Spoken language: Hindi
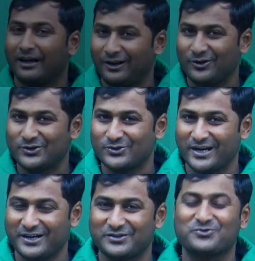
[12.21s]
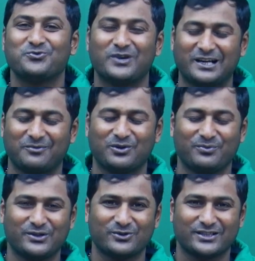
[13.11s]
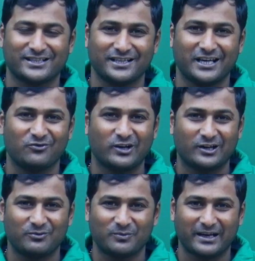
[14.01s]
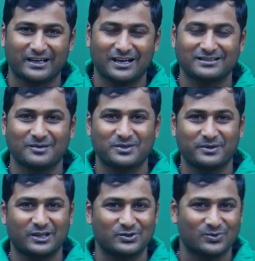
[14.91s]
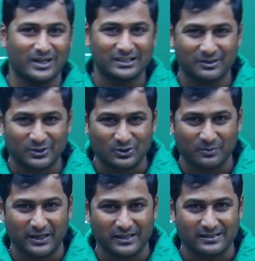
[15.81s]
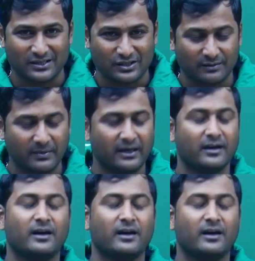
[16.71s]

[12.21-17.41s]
हेलो स्टूडेंट्स वेलकम टू मिजो स्टडी एंड वेलकम टू माय क्लास आप सभी का स्वागत है बच्चों मेरे इस सेशन में